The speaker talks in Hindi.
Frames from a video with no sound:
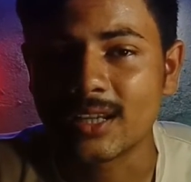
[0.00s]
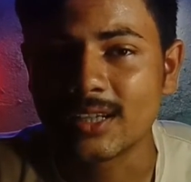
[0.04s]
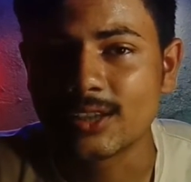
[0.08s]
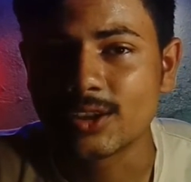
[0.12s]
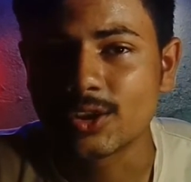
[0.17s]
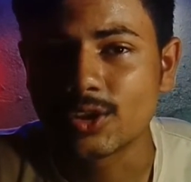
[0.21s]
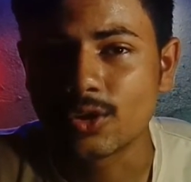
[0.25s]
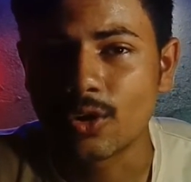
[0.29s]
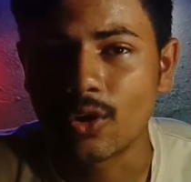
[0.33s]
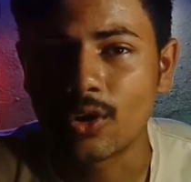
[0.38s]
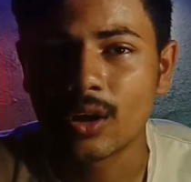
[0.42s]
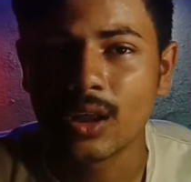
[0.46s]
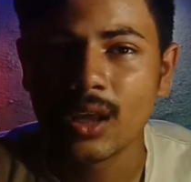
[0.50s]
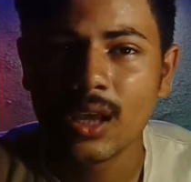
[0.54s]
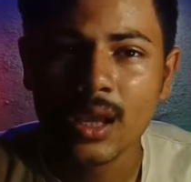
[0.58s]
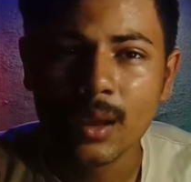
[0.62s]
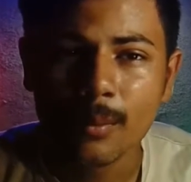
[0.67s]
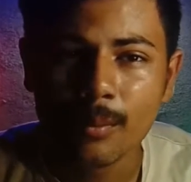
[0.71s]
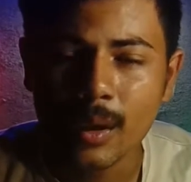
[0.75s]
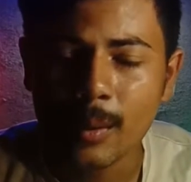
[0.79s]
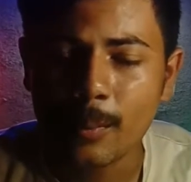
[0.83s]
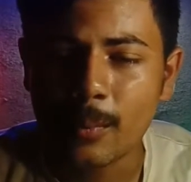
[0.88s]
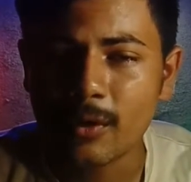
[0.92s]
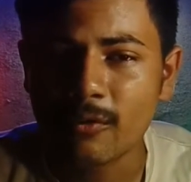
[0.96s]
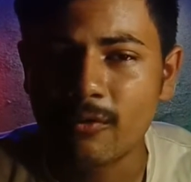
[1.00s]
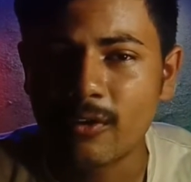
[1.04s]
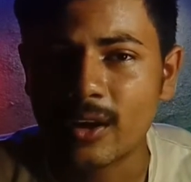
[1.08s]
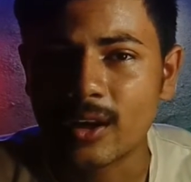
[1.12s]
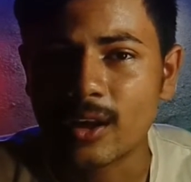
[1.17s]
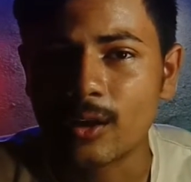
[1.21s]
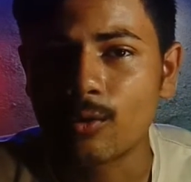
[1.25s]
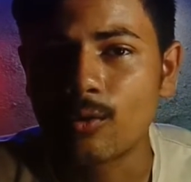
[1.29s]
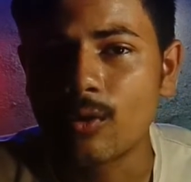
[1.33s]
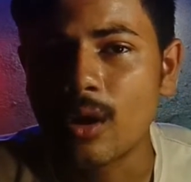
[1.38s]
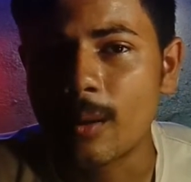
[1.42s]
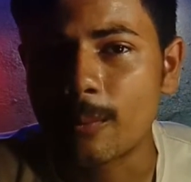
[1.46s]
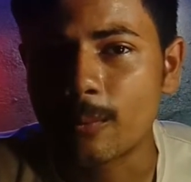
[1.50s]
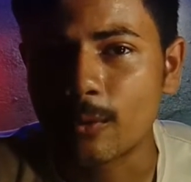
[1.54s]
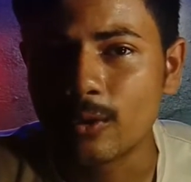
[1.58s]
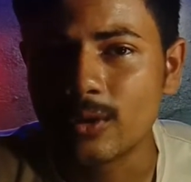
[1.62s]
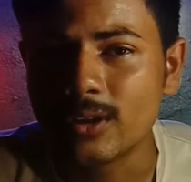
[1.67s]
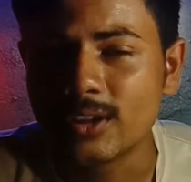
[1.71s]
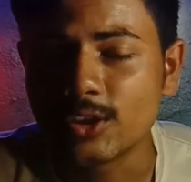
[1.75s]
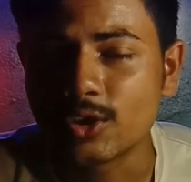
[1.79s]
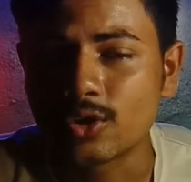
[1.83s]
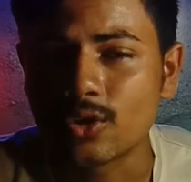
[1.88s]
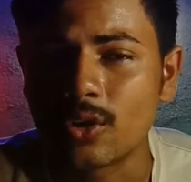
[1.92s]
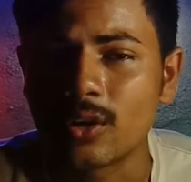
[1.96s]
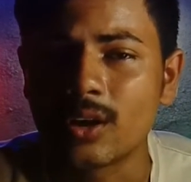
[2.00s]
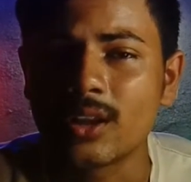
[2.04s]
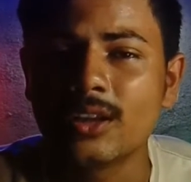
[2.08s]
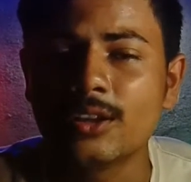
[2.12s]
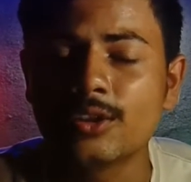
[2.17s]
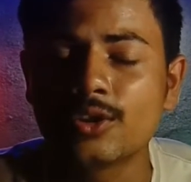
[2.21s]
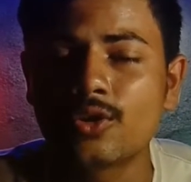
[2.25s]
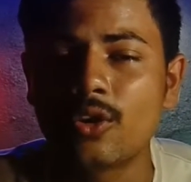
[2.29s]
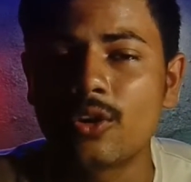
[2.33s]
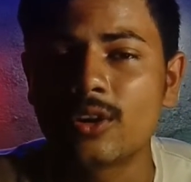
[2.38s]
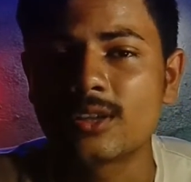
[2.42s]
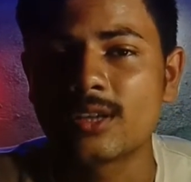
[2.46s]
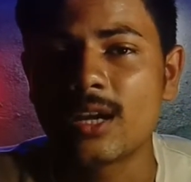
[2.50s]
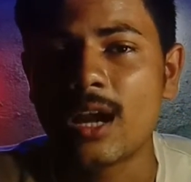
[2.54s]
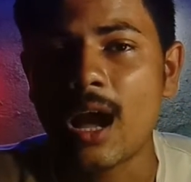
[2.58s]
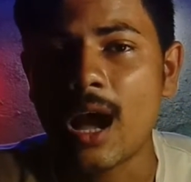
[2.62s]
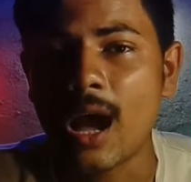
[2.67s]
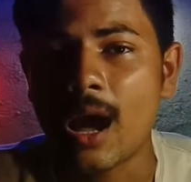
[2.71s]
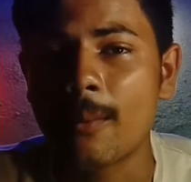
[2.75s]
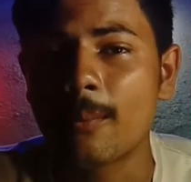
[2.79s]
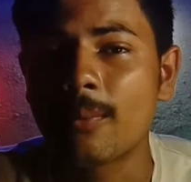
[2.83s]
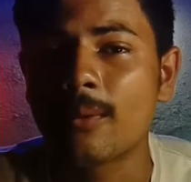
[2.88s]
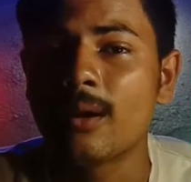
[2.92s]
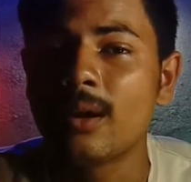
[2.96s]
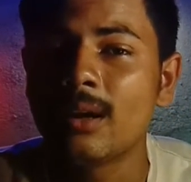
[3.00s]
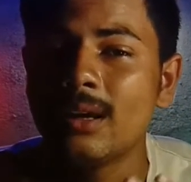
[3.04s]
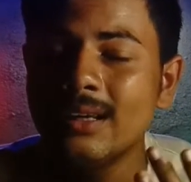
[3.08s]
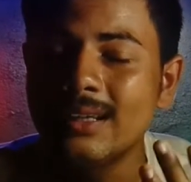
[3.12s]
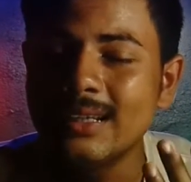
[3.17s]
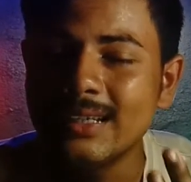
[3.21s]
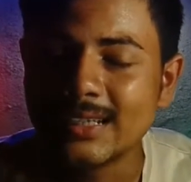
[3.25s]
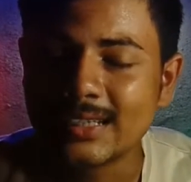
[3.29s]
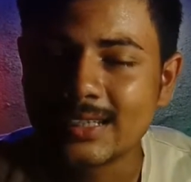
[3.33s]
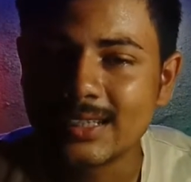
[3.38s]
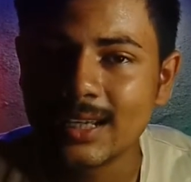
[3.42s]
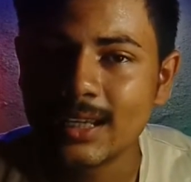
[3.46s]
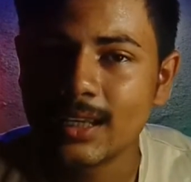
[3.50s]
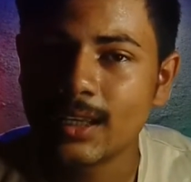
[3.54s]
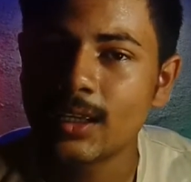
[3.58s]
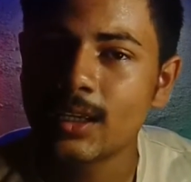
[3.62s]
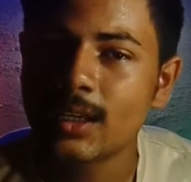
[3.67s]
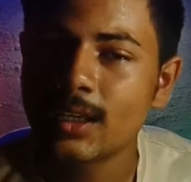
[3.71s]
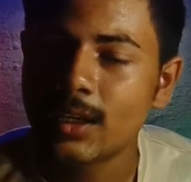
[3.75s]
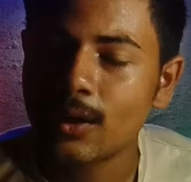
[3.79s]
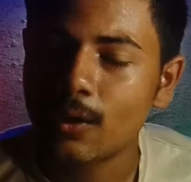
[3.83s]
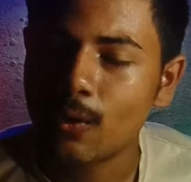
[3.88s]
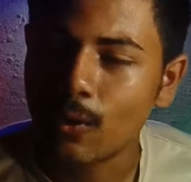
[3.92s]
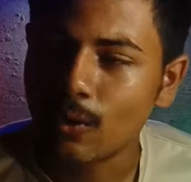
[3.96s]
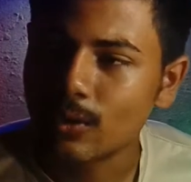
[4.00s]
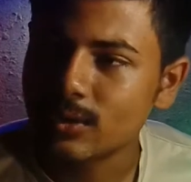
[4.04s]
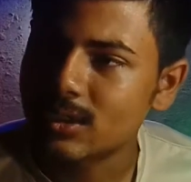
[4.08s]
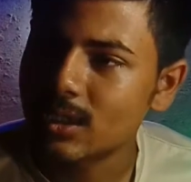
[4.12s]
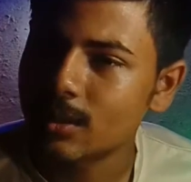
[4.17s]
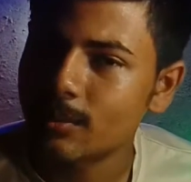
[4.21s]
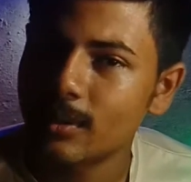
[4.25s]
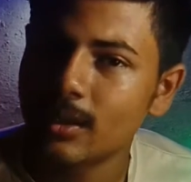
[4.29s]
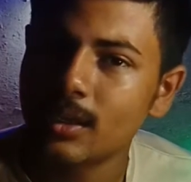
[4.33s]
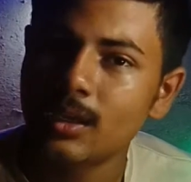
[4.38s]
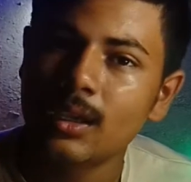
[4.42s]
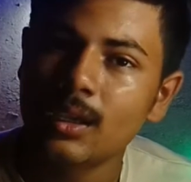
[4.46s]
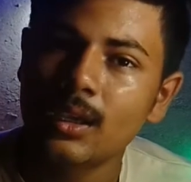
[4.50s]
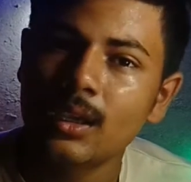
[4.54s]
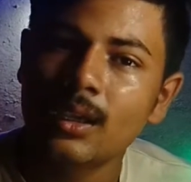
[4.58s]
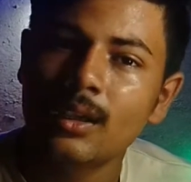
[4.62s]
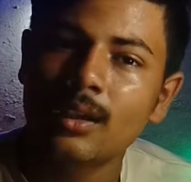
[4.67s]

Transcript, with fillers: इन शॉर्ट मैं प्रेफर करूँगा आपको इन शॉर्ट इन शॉर्ट से आप ईजी इजीली कौन से भी